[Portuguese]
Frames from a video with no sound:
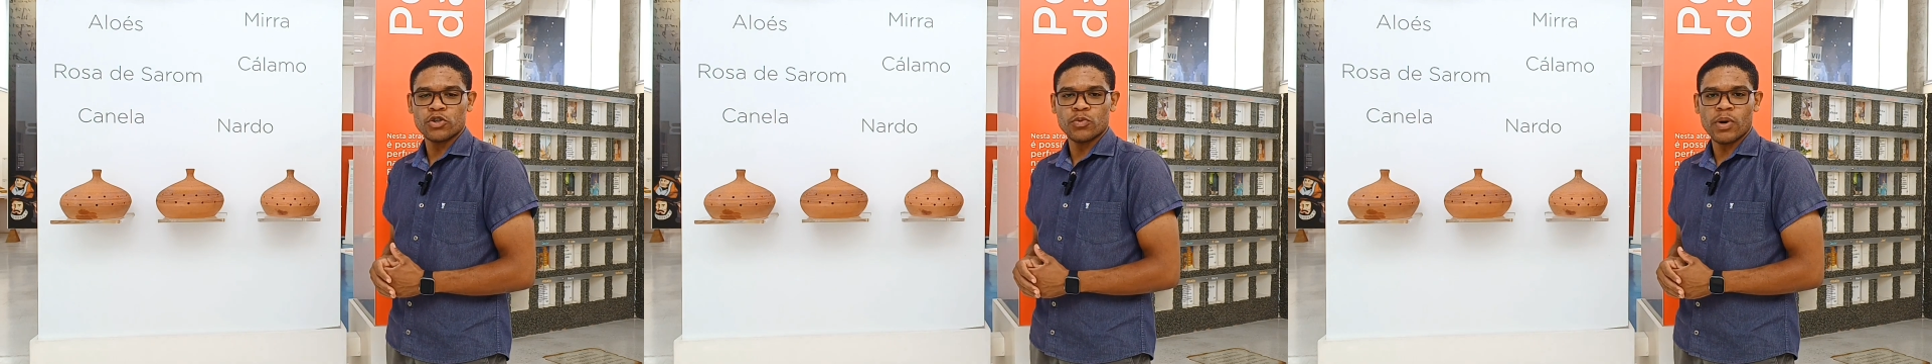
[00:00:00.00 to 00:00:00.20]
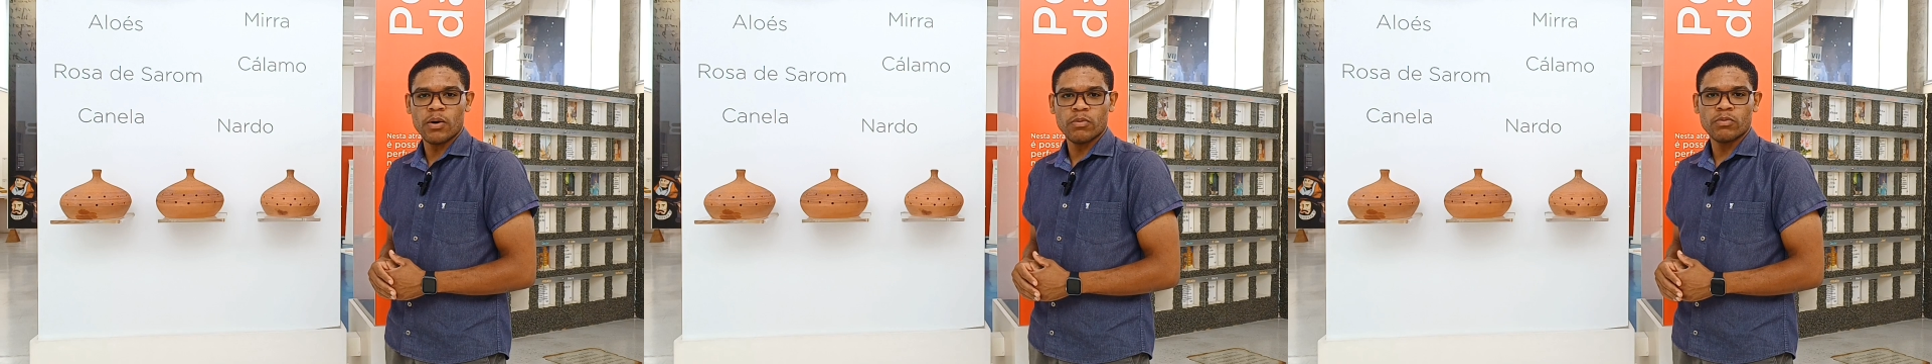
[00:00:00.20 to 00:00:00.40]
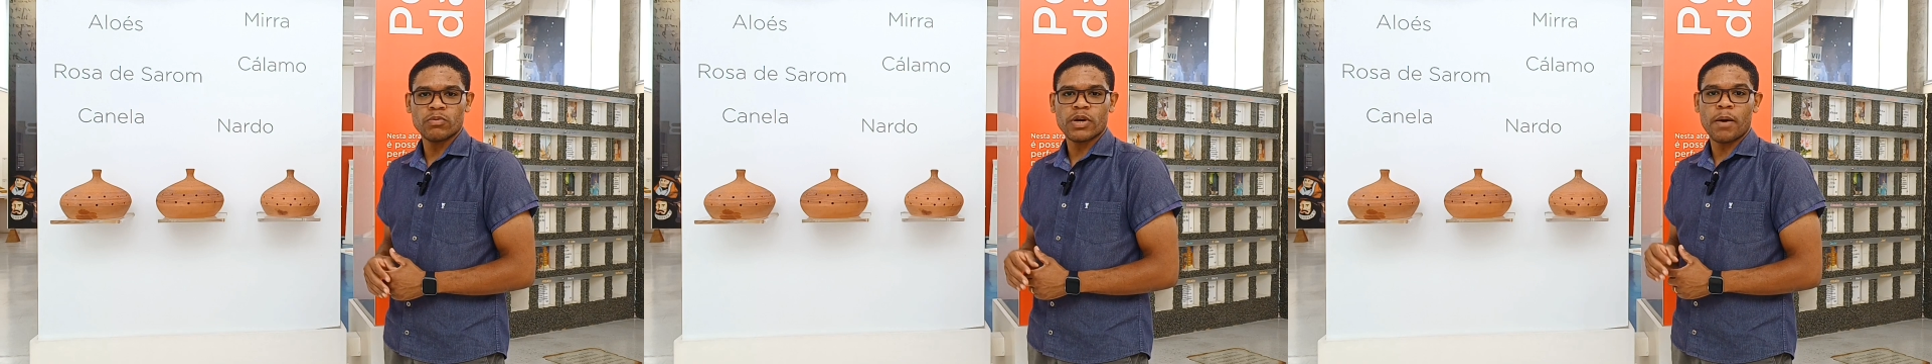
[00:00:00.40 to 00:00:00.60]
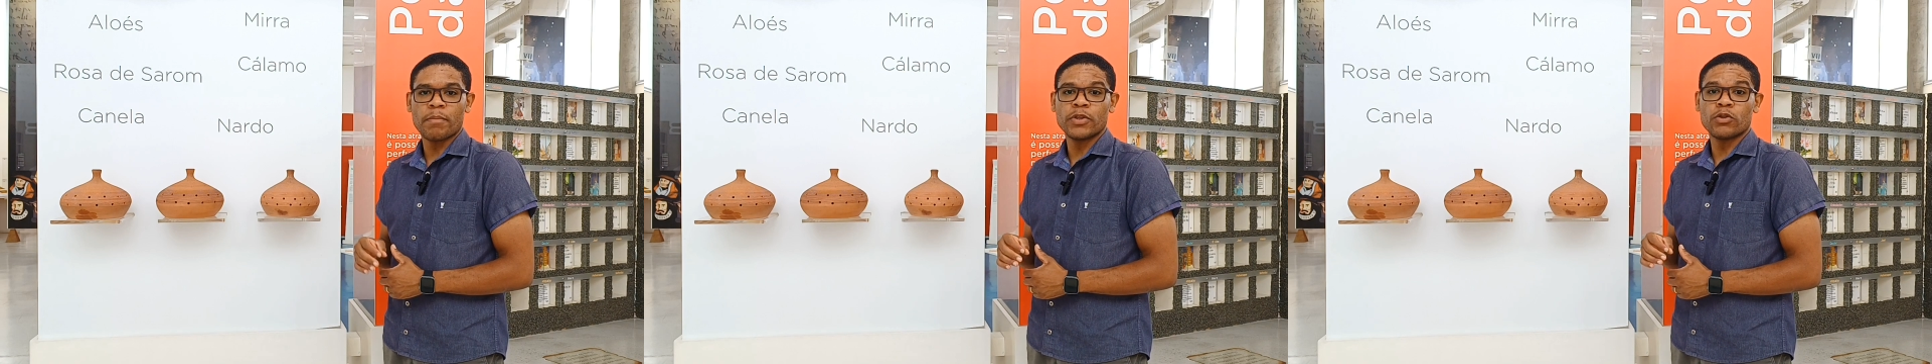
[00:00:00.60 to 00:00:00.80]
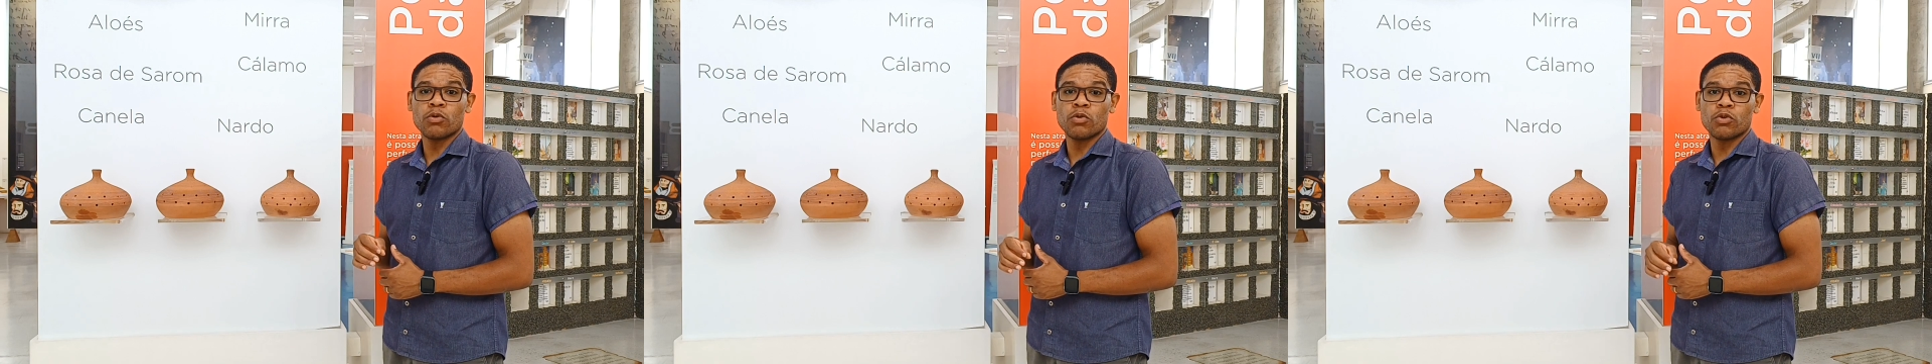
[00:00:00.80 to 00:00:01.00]
João, no
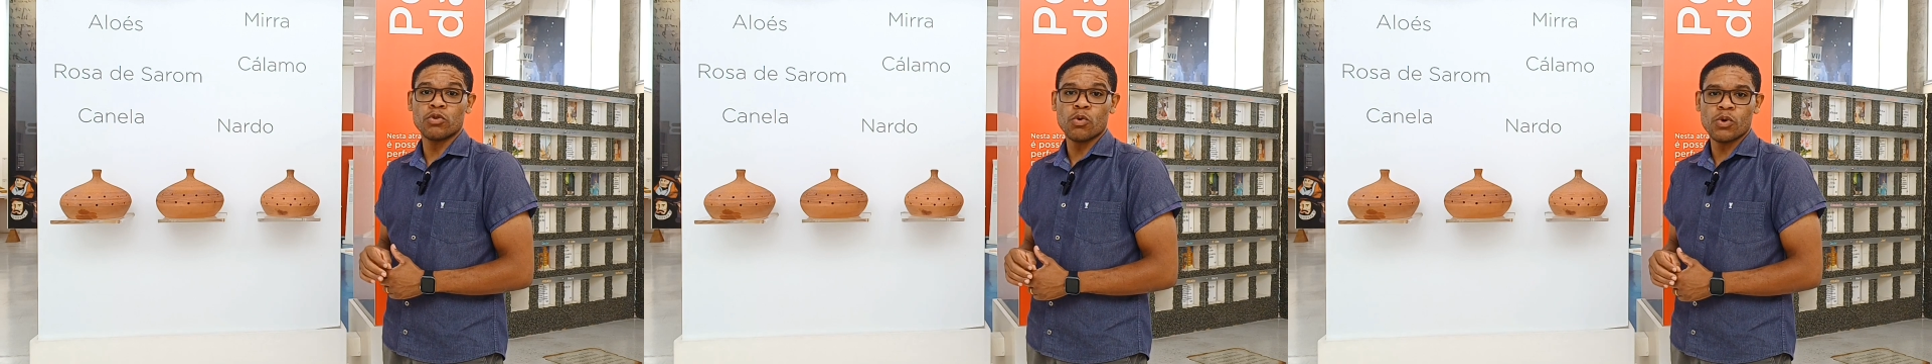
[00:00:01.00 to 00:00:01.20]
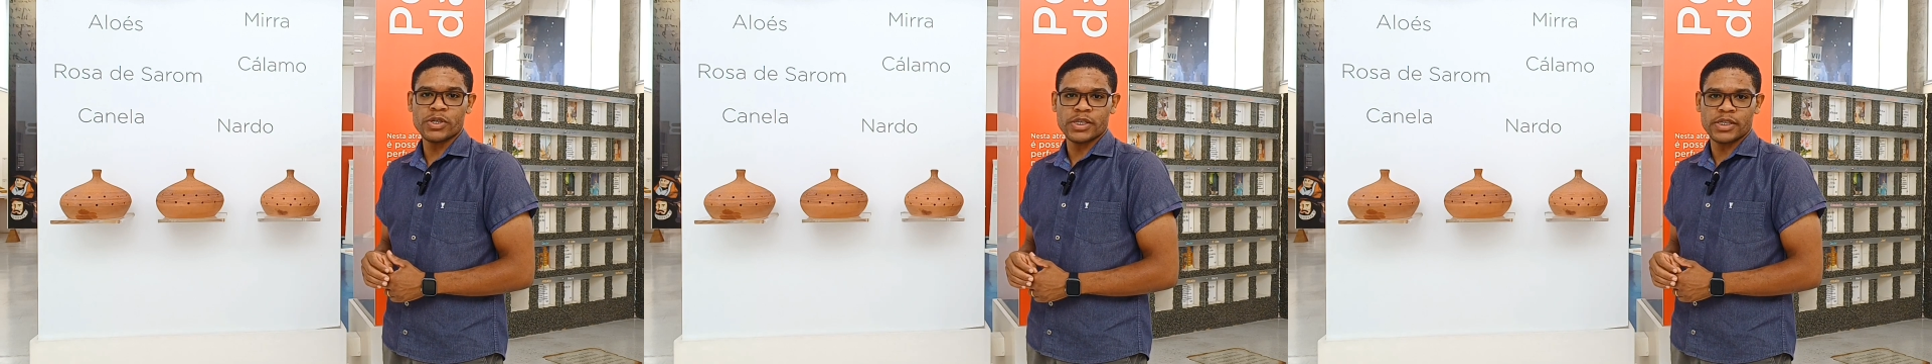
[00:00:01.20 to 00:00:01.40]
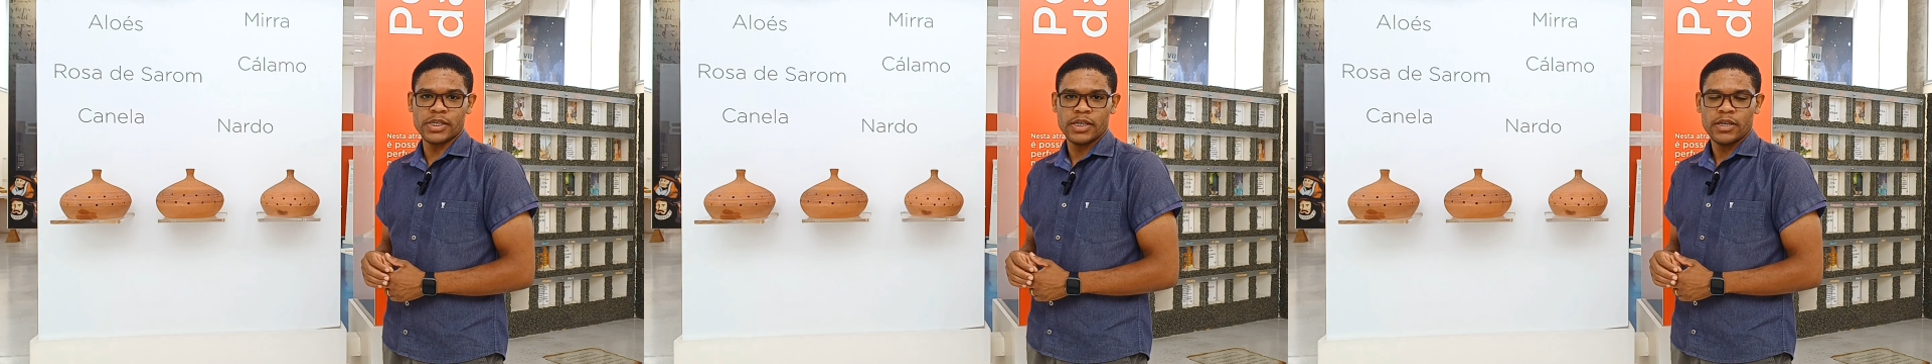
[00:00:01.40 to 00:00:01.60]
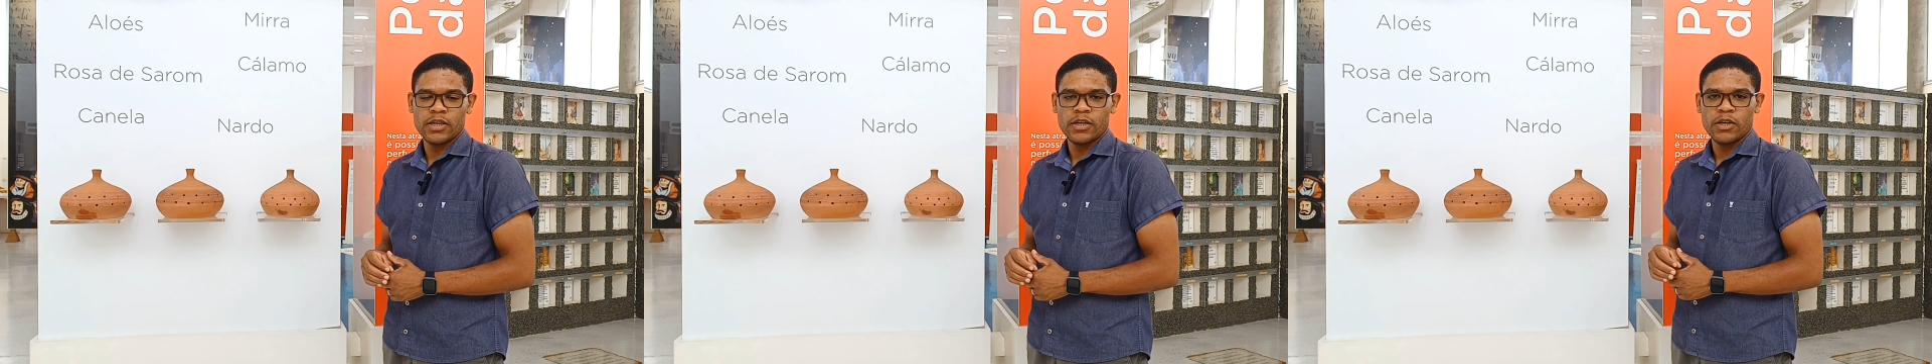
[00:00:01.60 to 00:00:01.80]
capítulo 12,